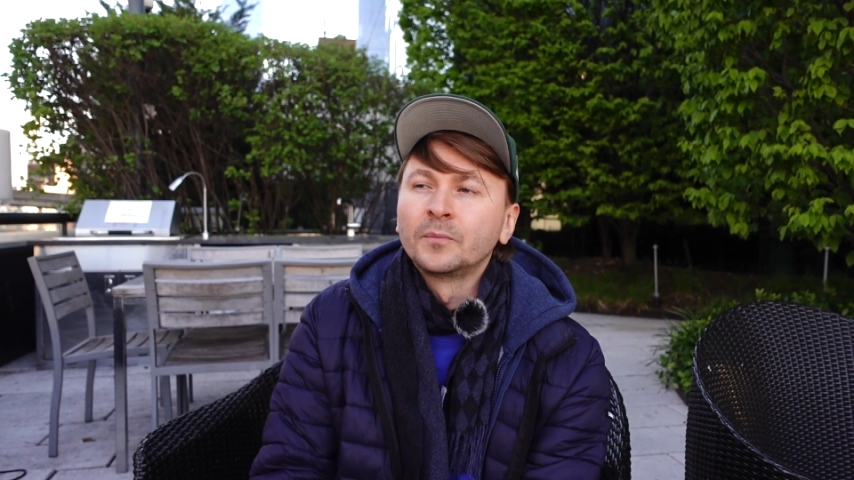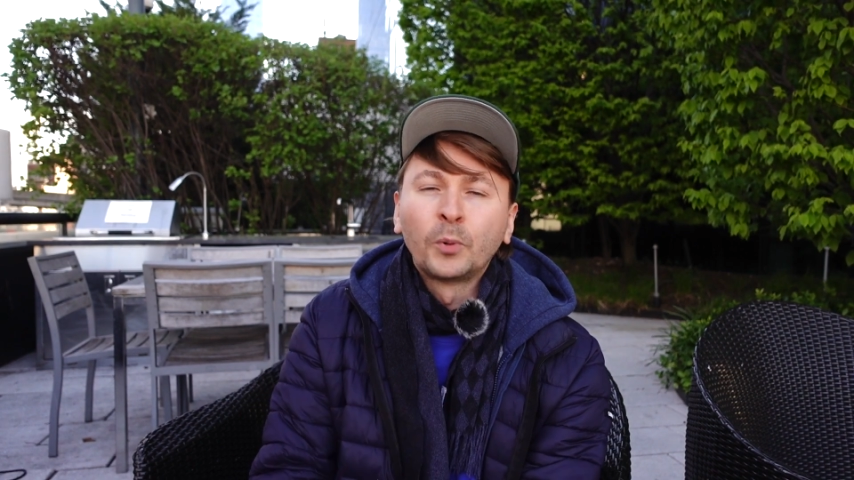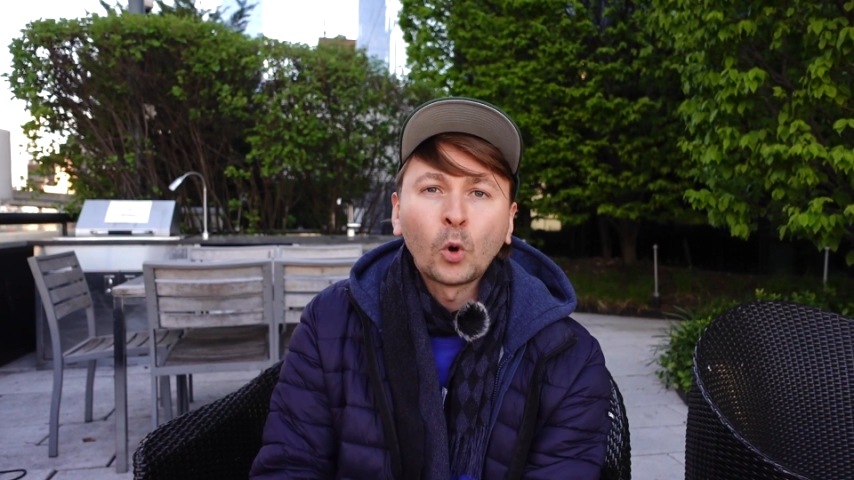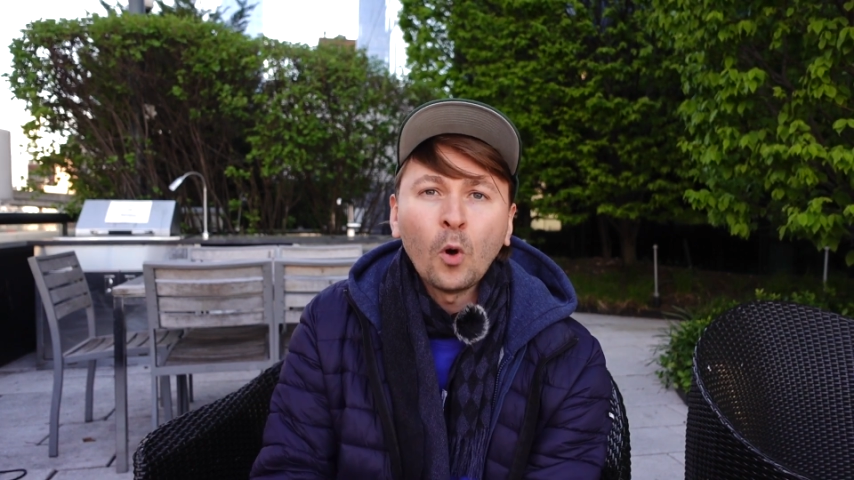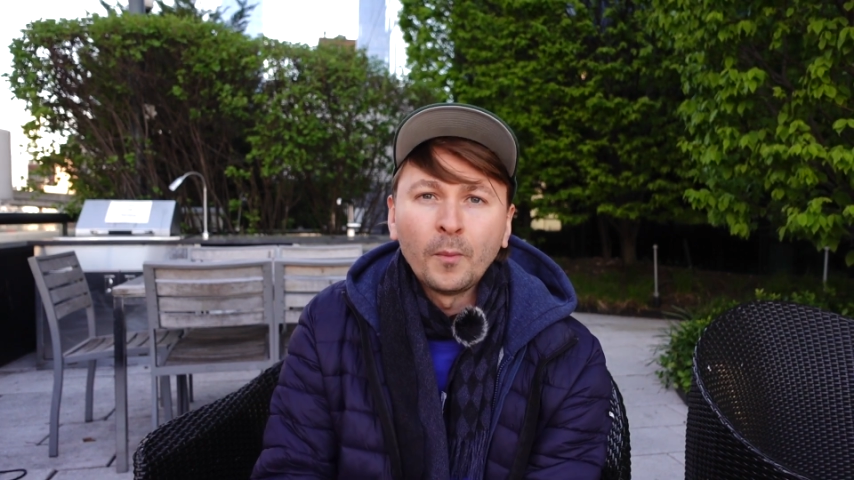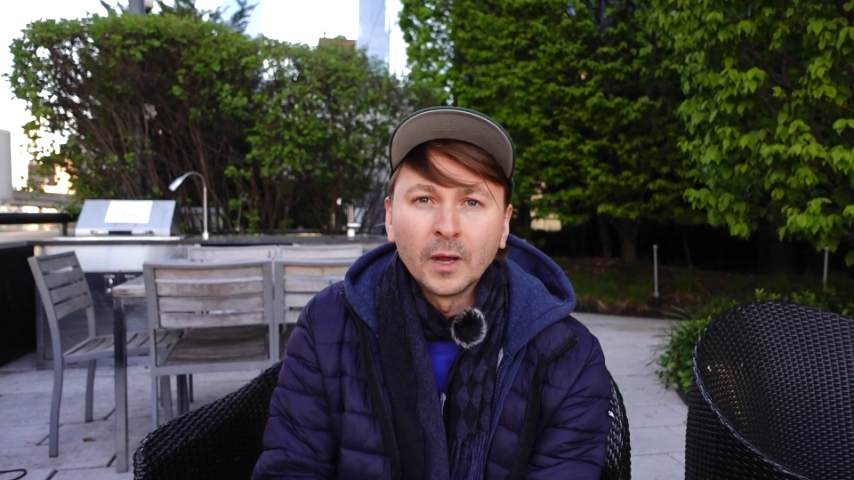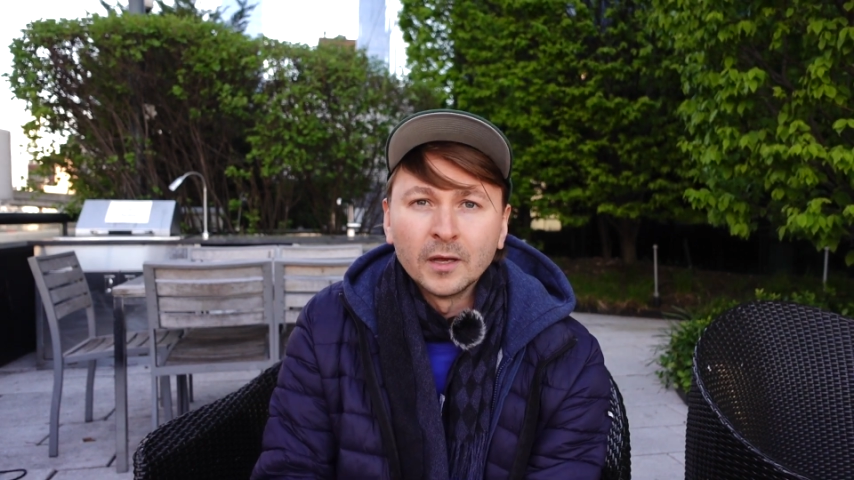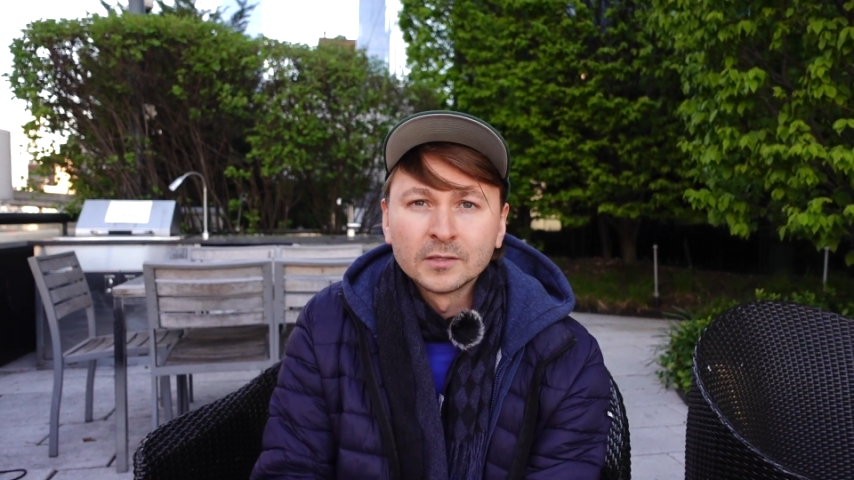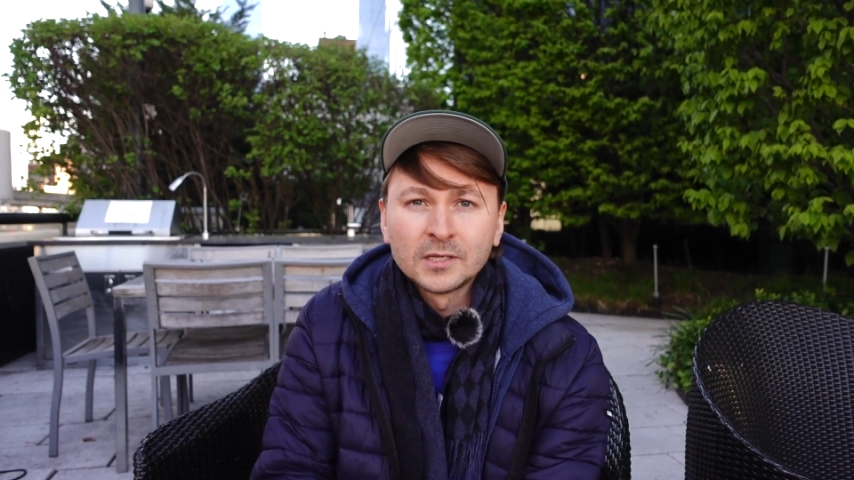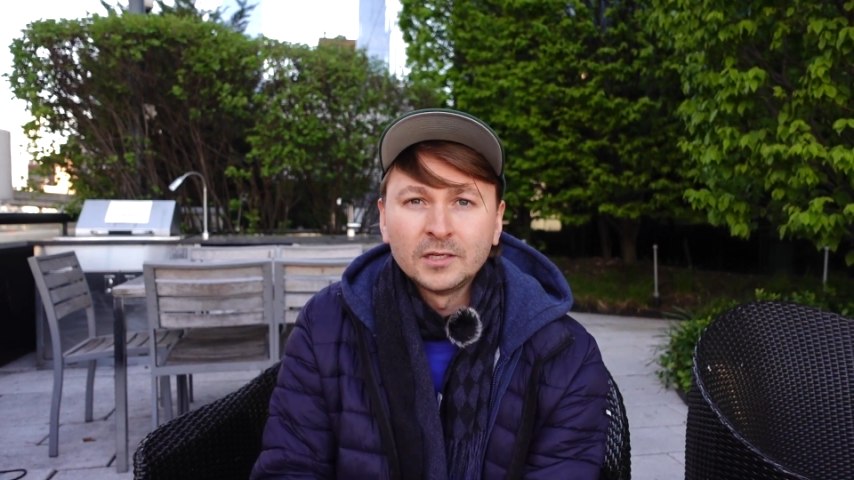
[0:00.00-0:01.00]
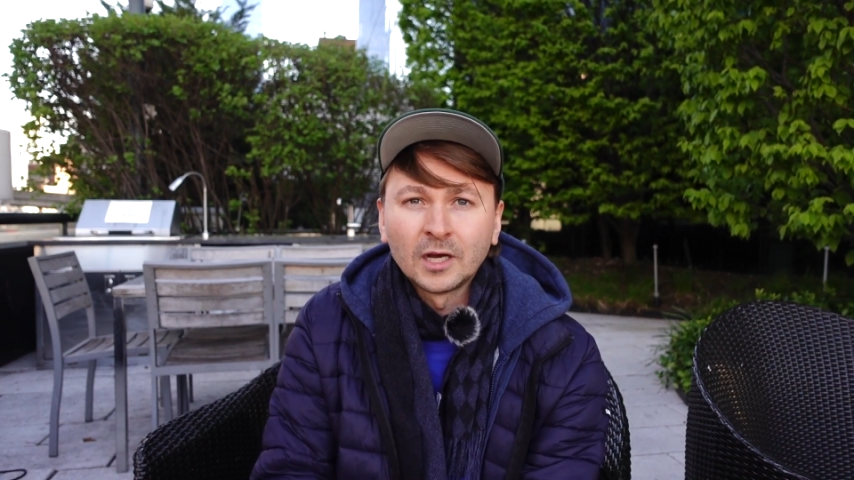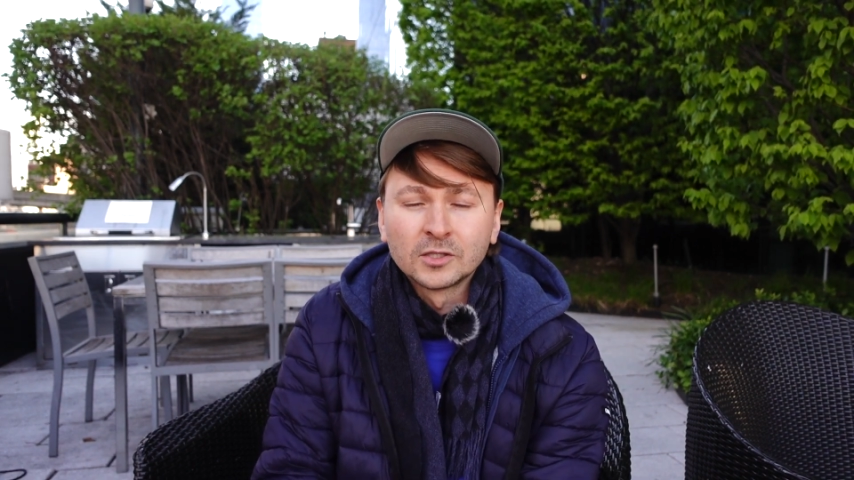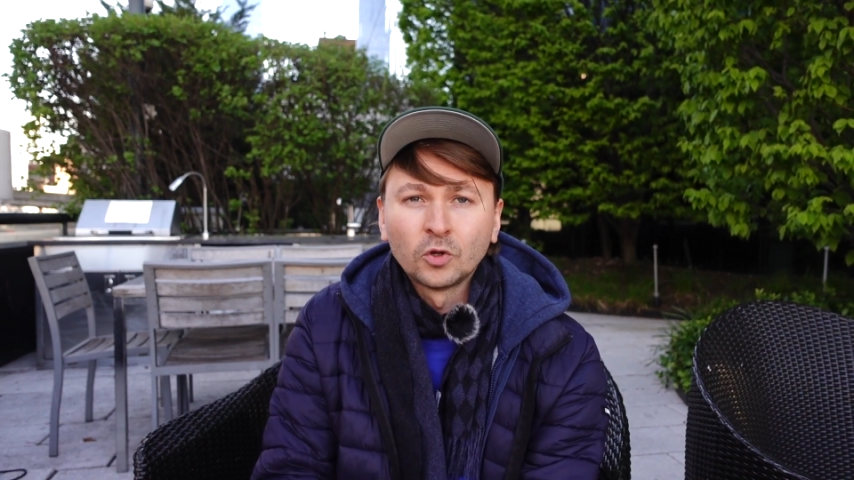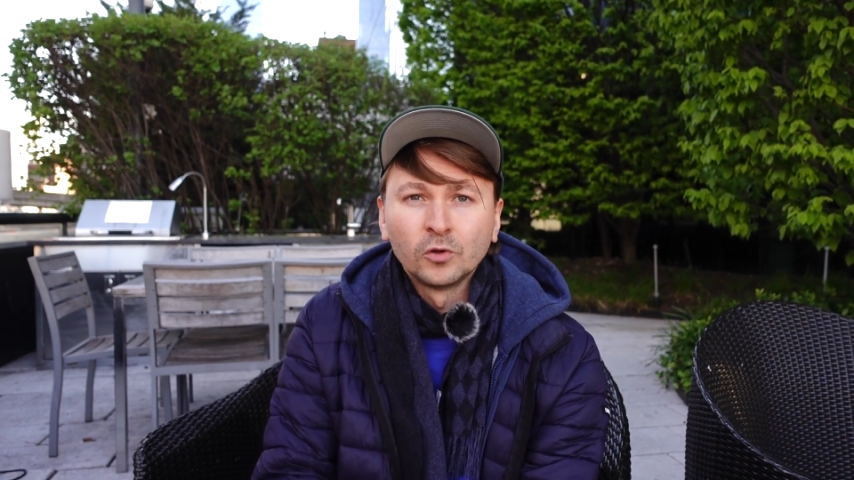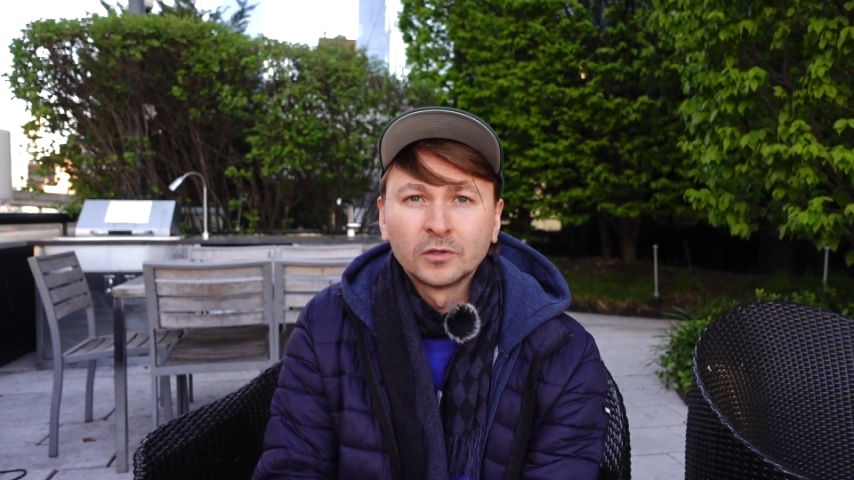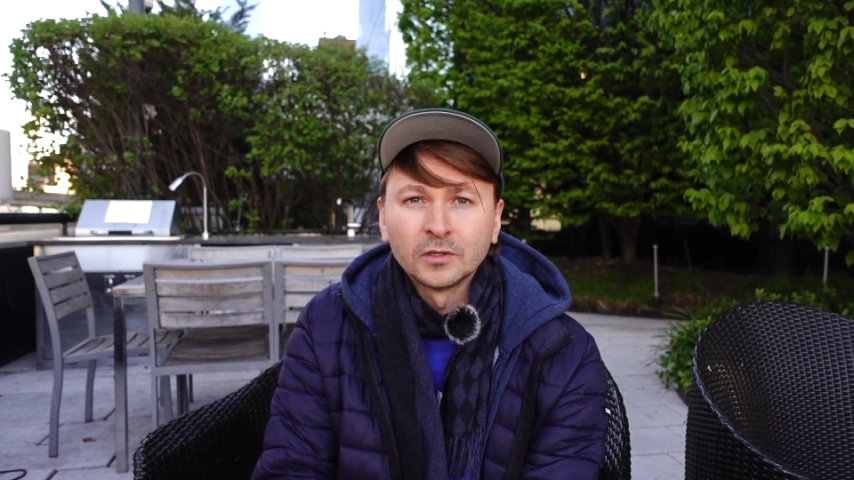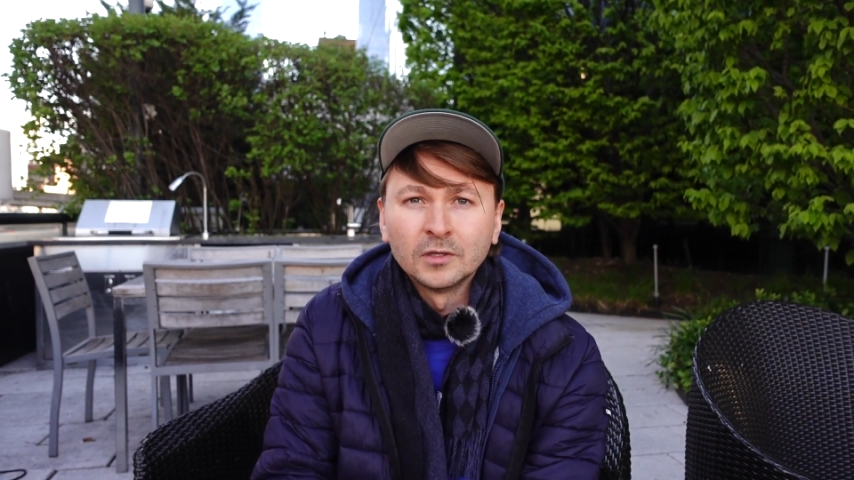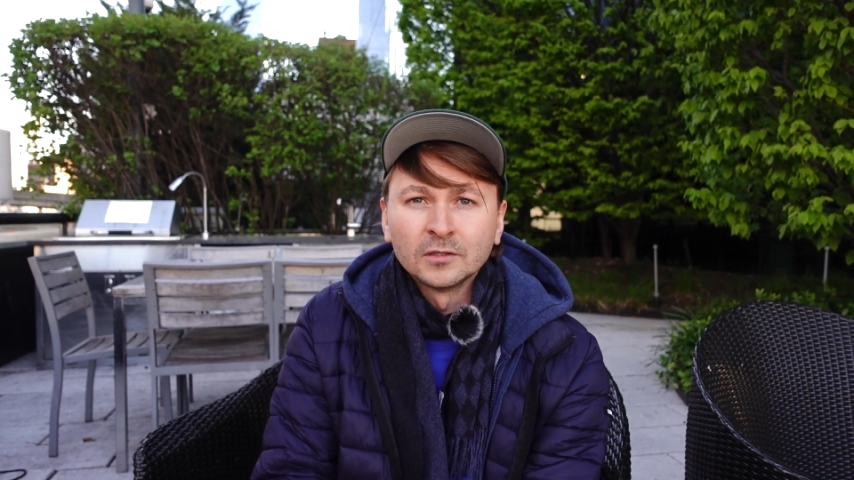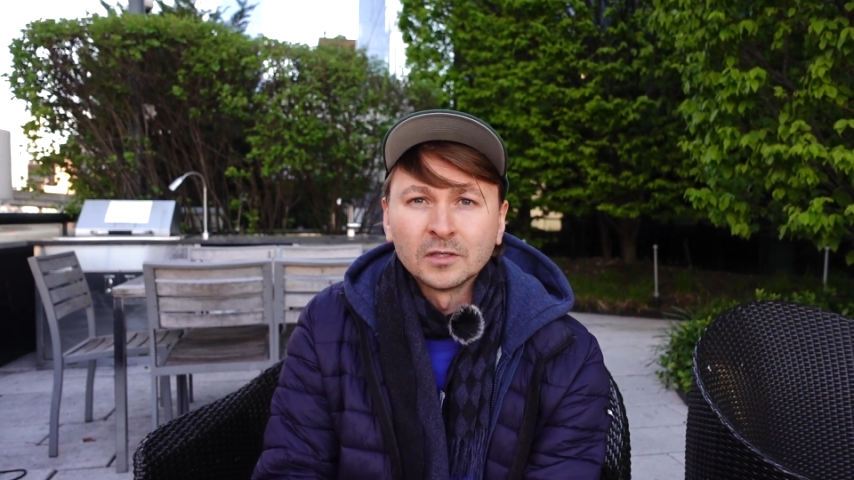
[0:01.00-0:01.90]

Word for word: пробы, знаете, как золото,